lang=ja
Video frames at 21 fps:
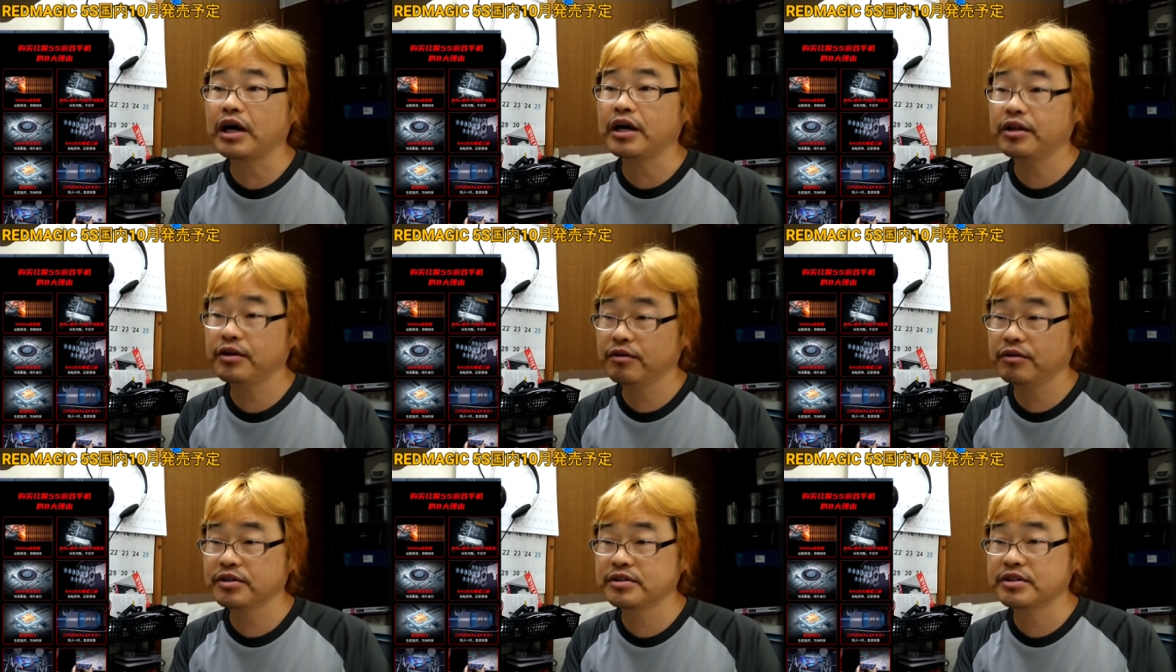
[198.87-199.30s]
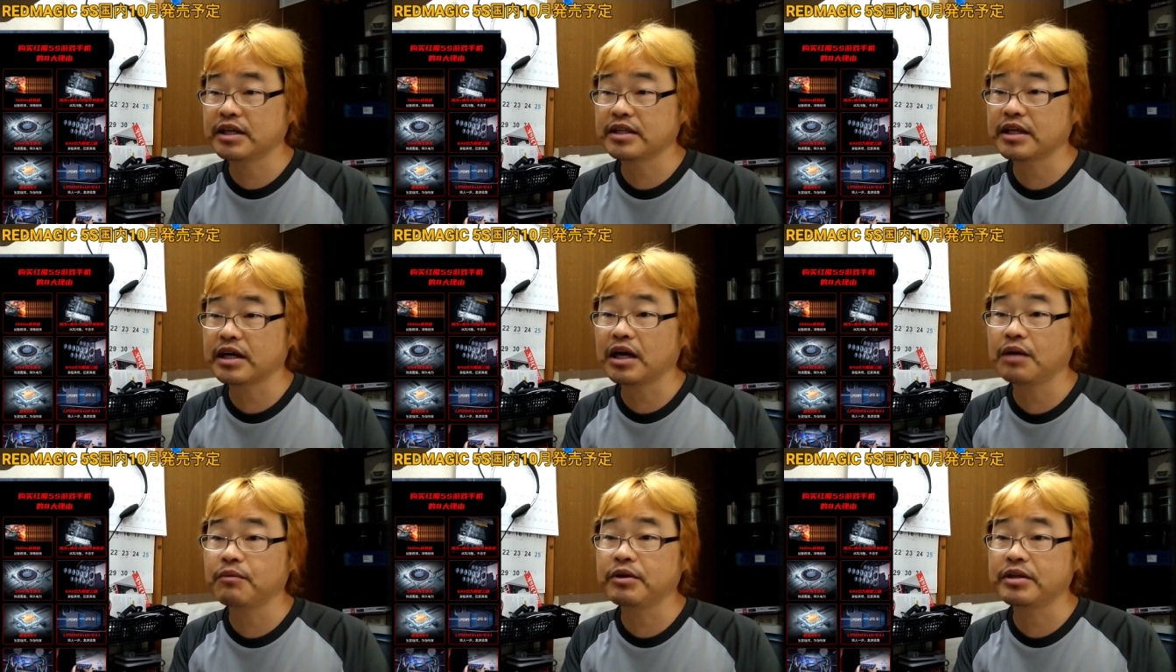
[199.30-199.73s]
改良し
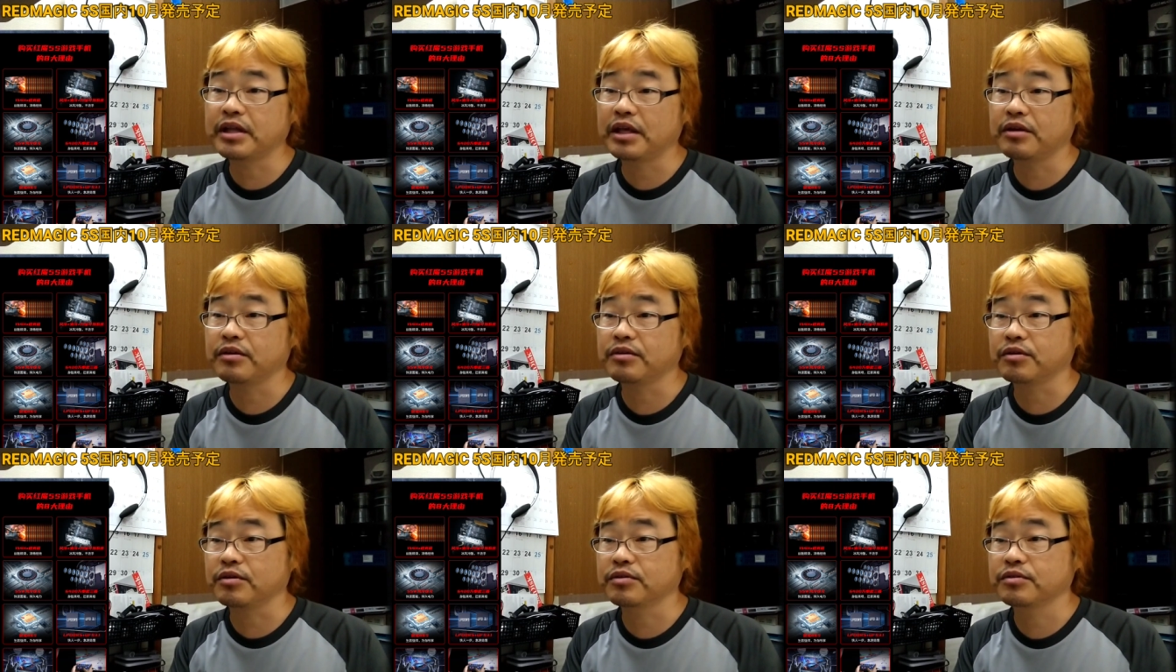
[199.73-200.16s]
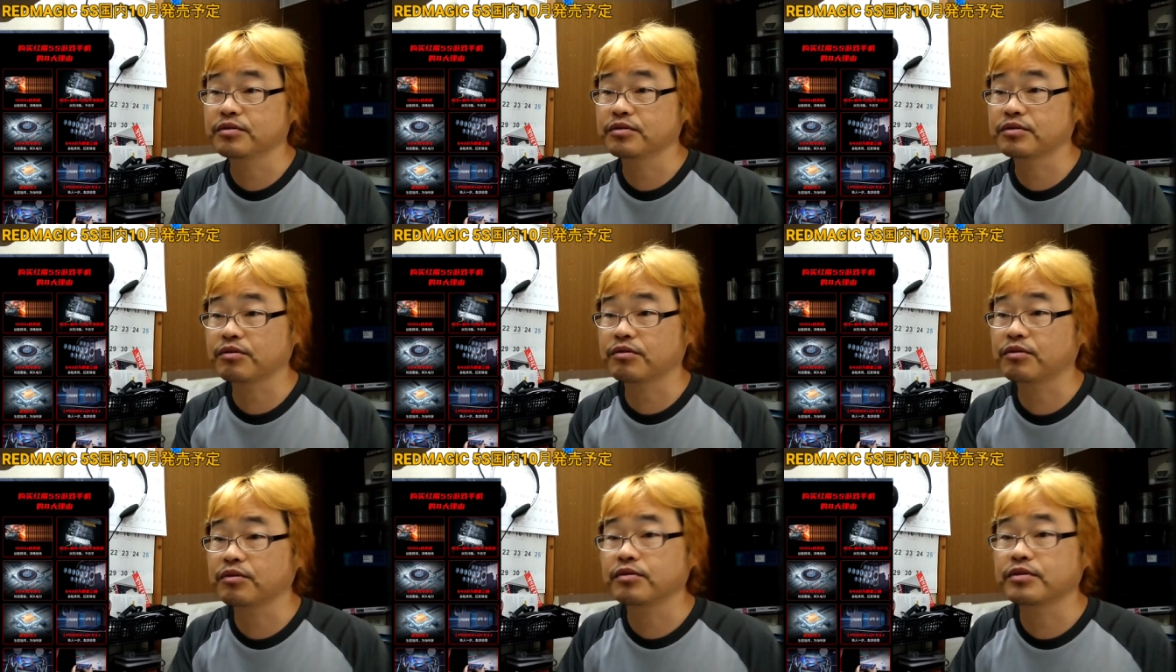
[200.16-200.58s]
て高めていると
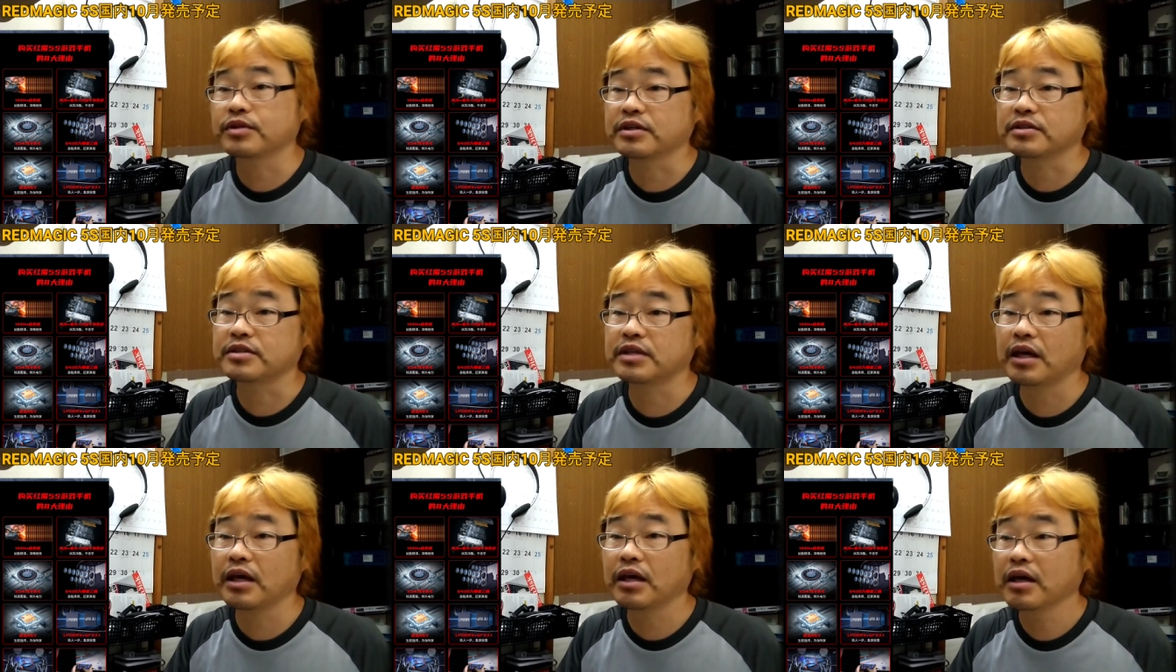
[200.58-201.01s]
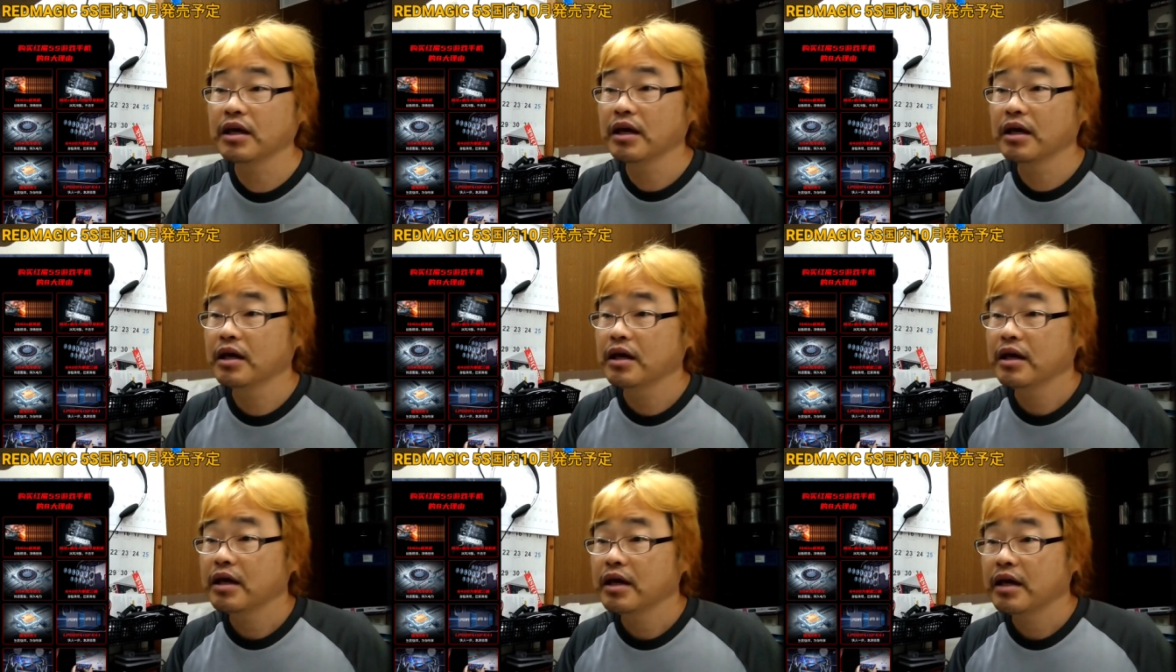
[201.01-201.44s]
いうところですね。
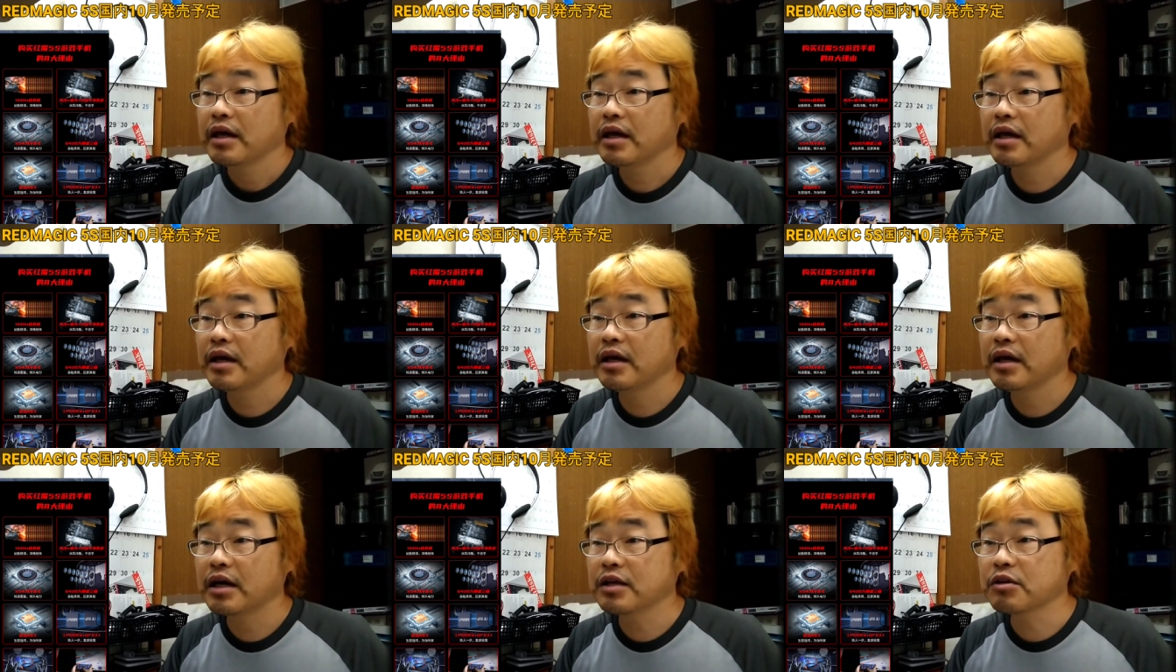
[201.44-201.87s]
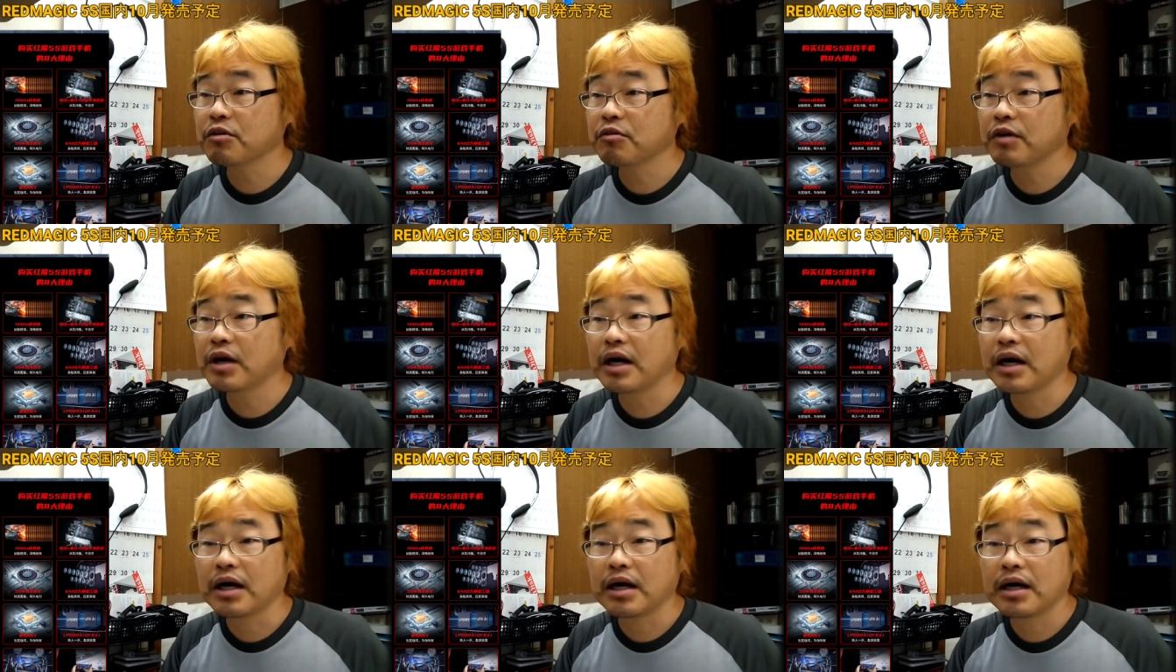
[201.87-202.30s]
えー、あ
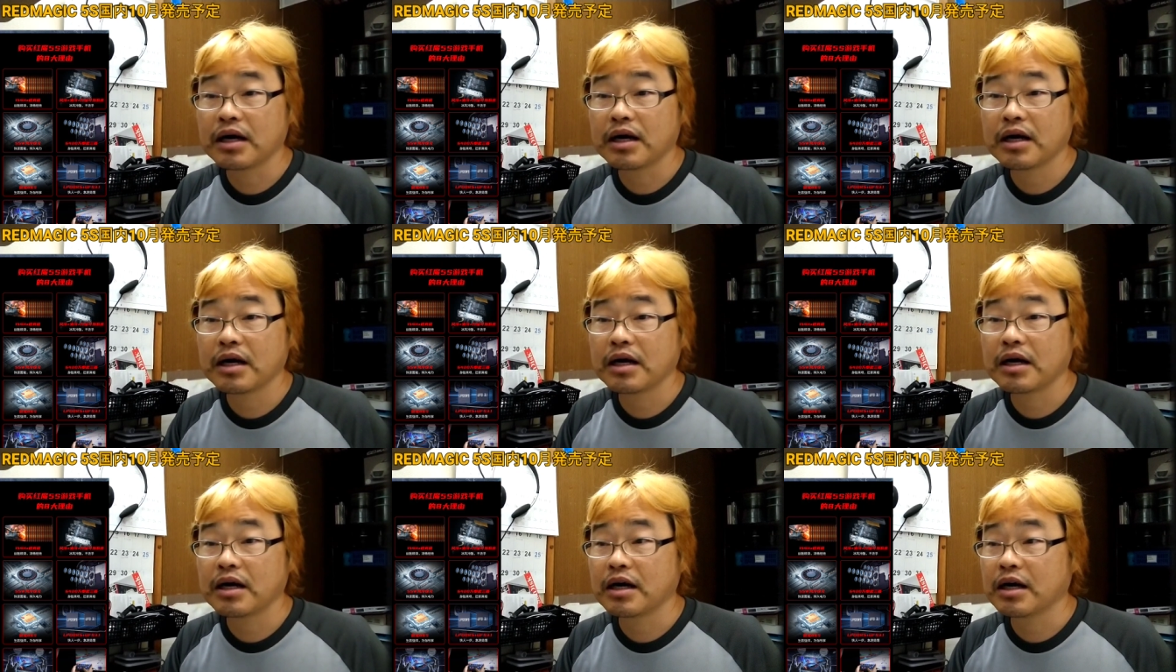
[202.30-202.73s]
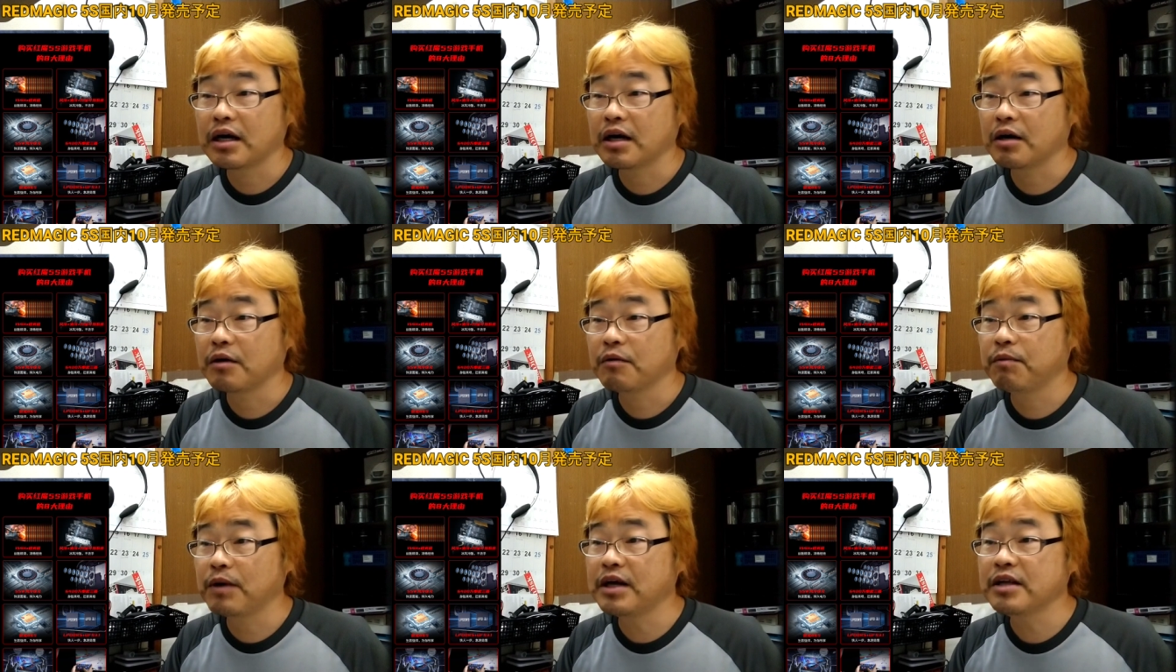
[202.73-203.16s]
とは、あ